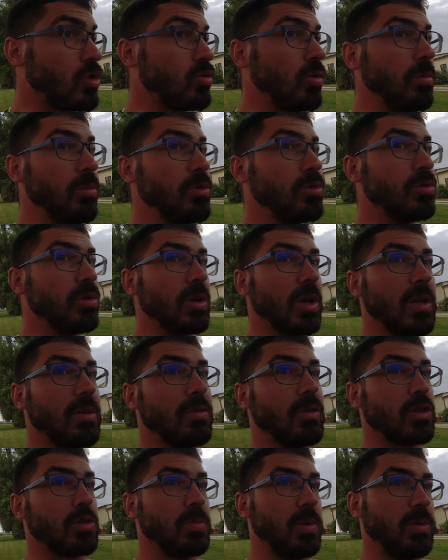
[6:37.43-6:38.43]
Et je vois un monsieur qui est en
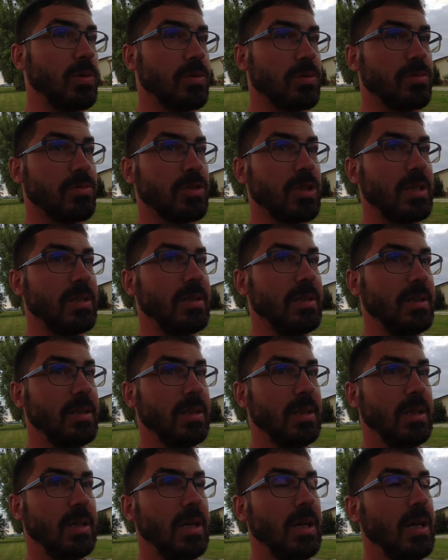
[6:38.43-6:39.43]
train de faire je sais pas quoi son jardin.
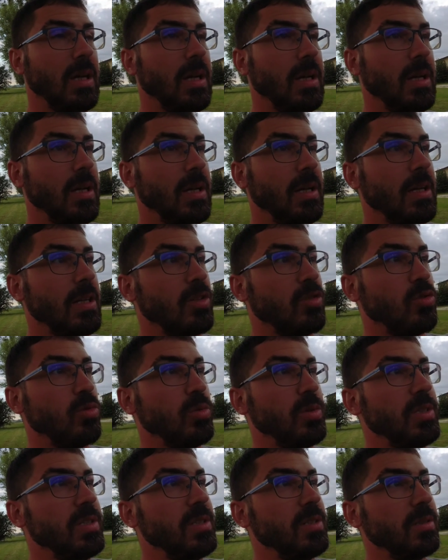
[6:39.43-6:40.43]
Et
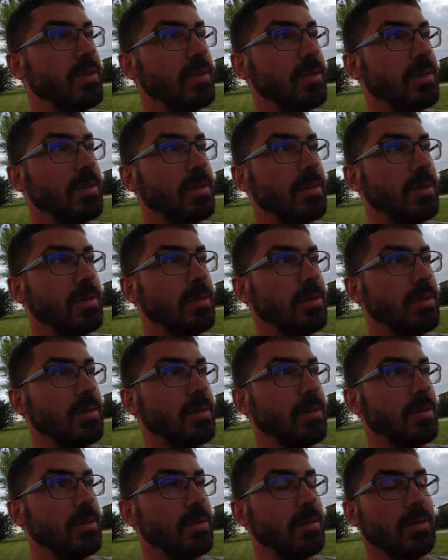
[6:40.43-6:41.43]
je lui dis,
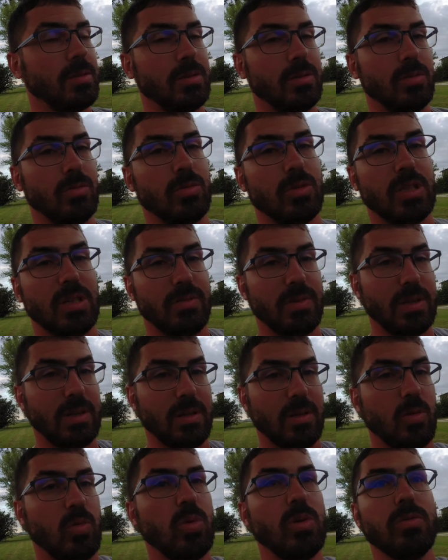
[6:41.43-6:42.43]
donc il y
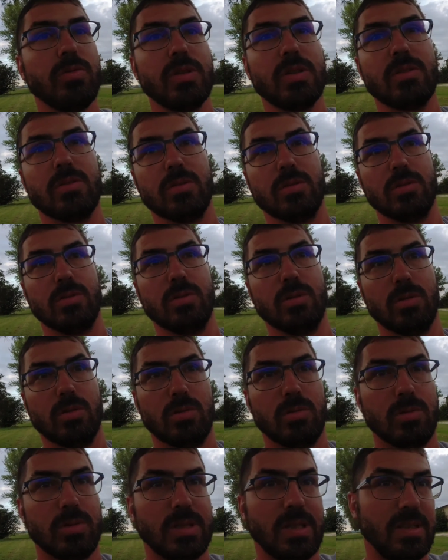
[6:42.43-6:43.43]
avait un coin en fait
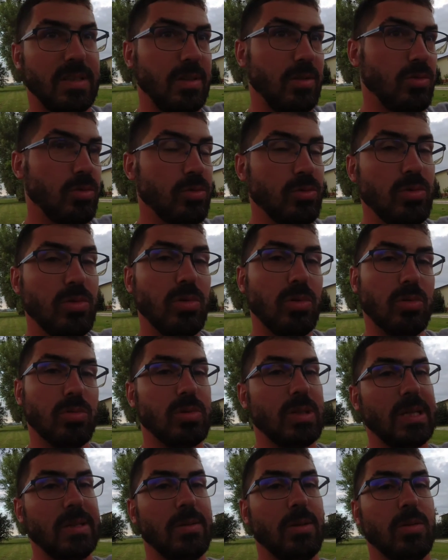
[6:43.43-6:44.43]
qui était tondu le
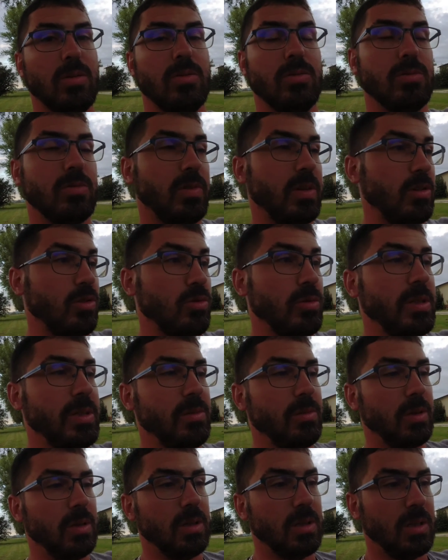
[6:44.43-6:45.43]
long de la Dordogne, enfin
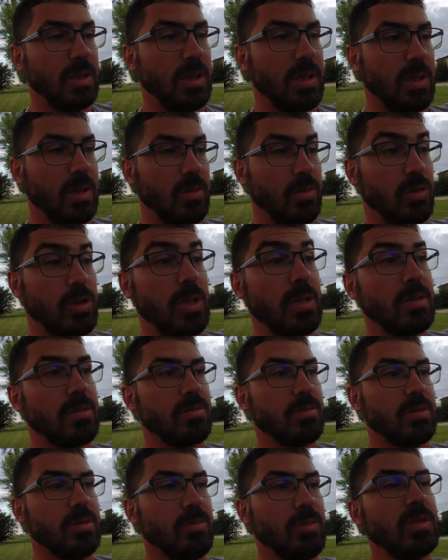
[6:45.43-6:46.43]
joli quoi. Donc je dis,
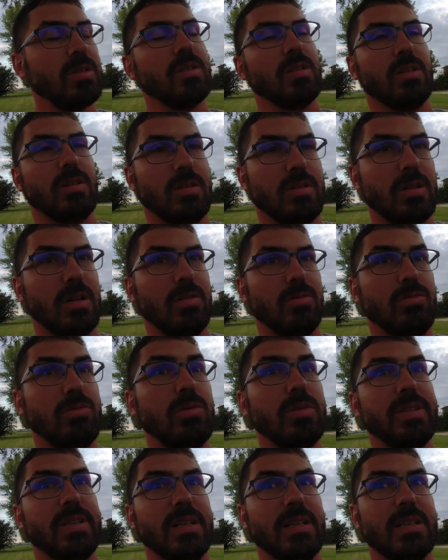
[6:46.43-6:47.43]
excusez-moi, ça, à
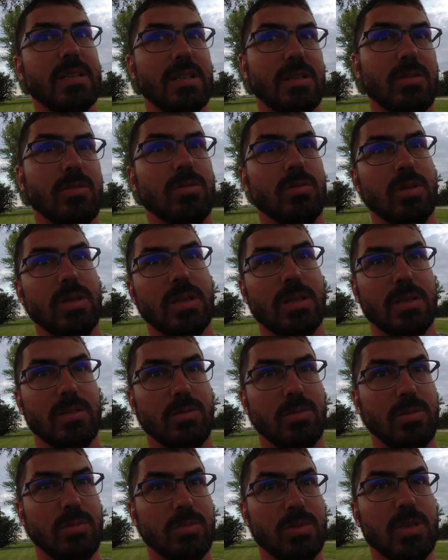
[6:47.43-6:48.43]
vous le terrain qui est devant là
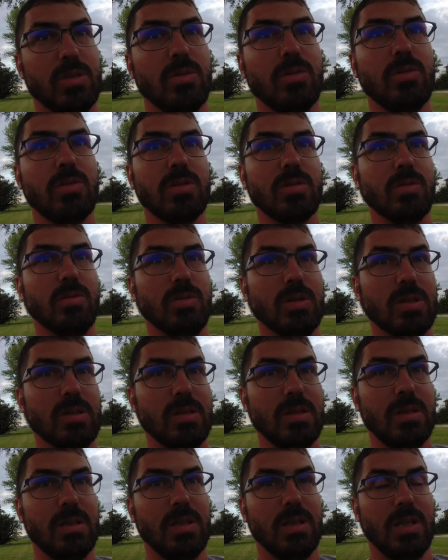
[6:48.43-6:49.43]
et tout. Il me dit, non, non, c'est au
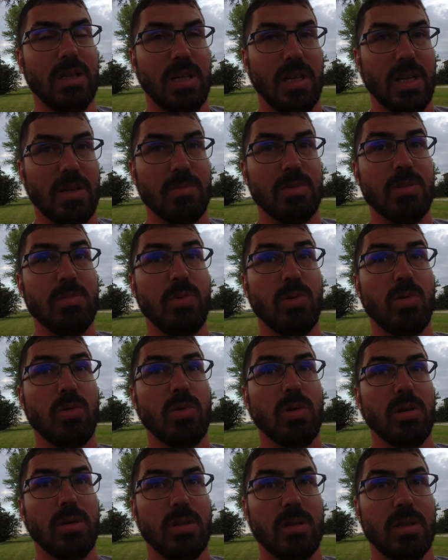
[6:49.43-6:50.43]
voisin. Et il me dit,
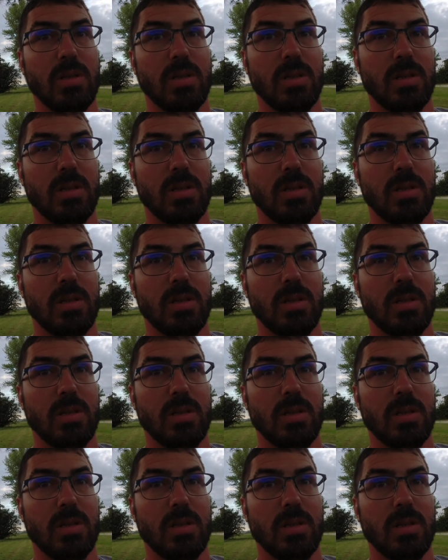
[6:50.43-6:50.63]
pourquoi